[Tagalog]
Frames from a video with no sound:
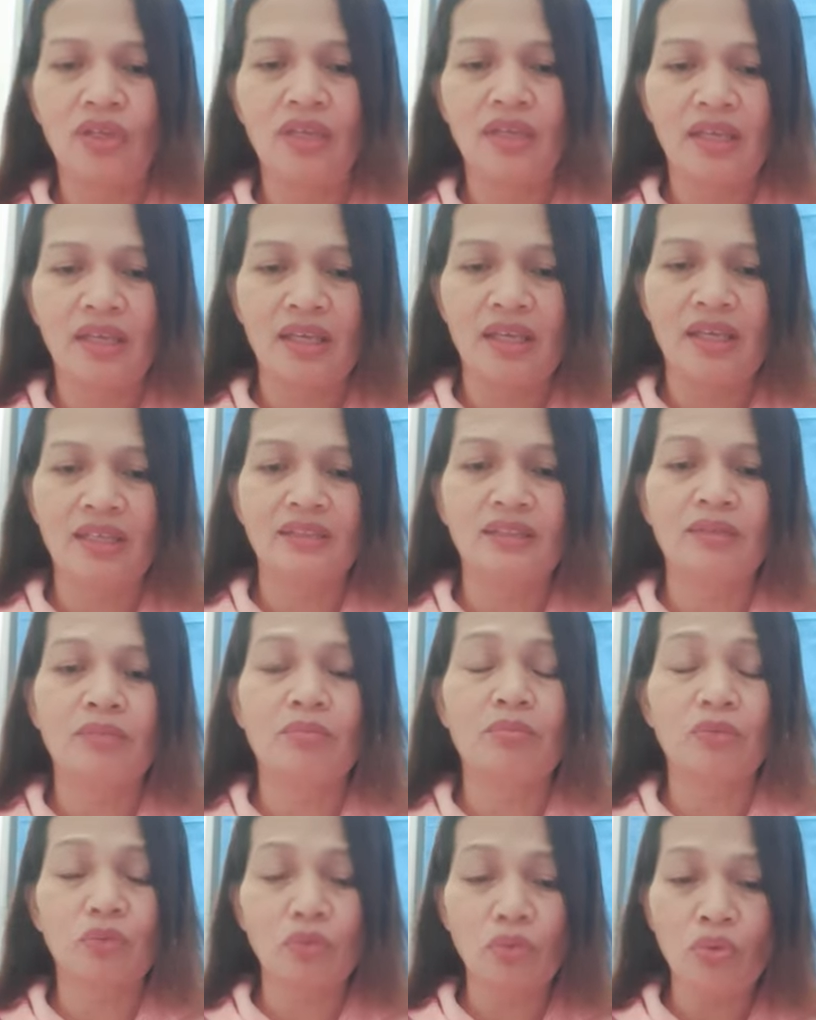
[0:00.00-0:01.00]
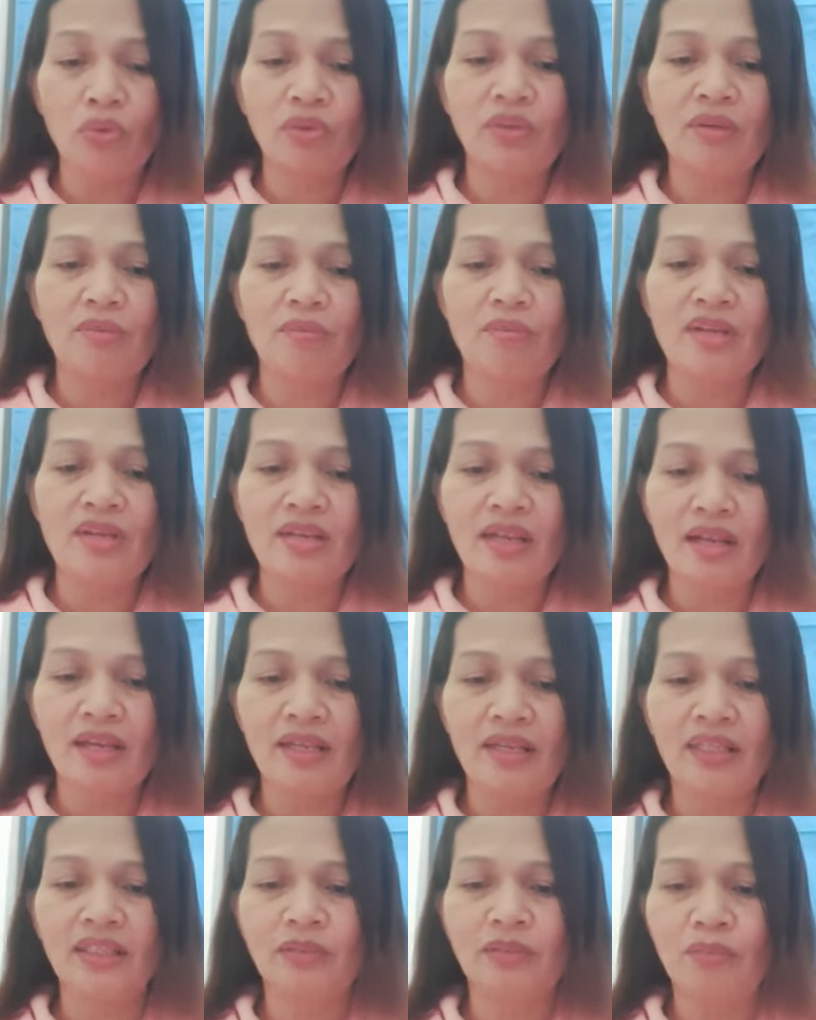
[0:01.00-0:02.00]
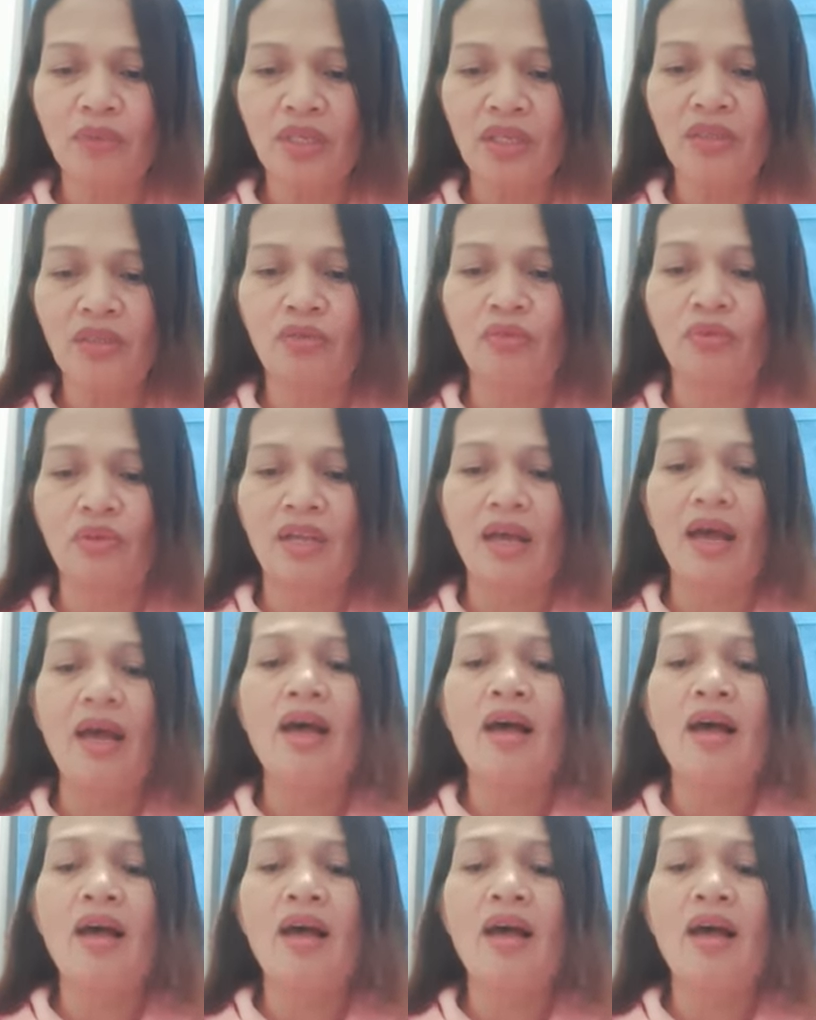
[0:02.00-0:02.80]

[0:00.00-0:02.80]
Yeah, sa tulong ng banal na espiritu na